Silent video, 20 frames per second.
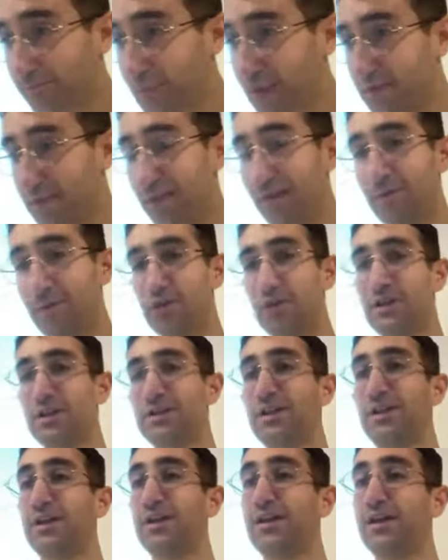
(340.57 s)
digamos que
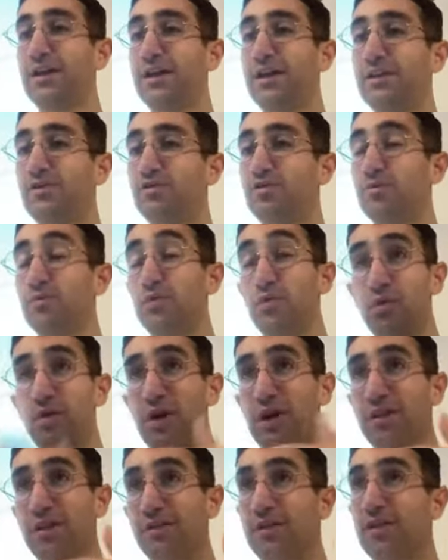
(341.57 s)
se
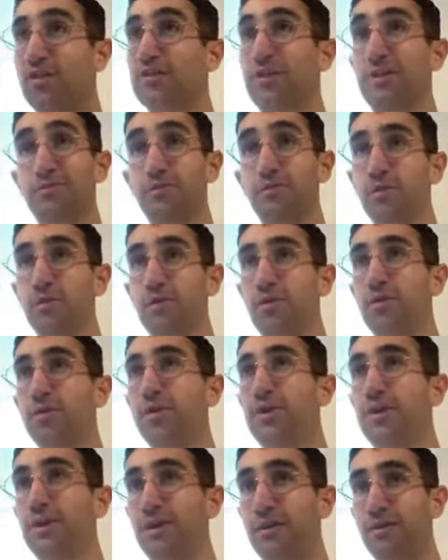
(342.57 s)
subyuga ante los Habsburgo
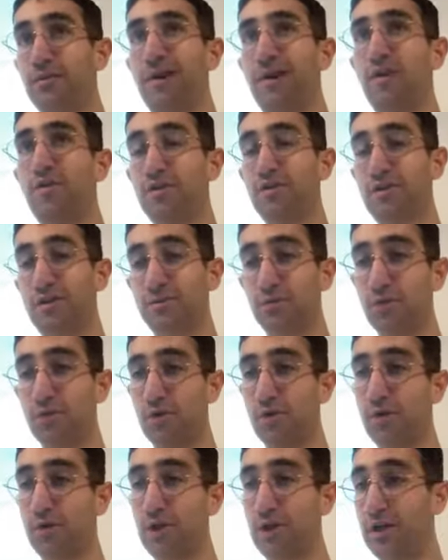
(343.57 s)
y va con los
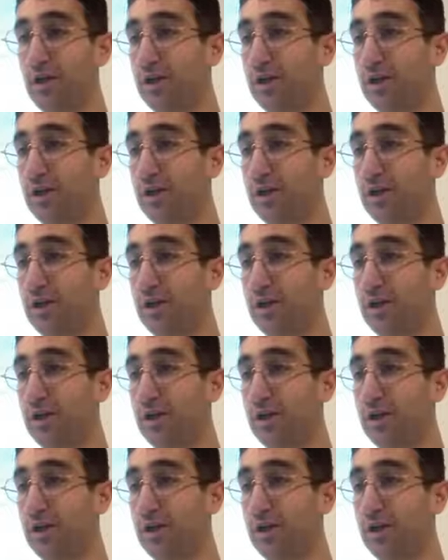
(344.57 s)
Habsburgo,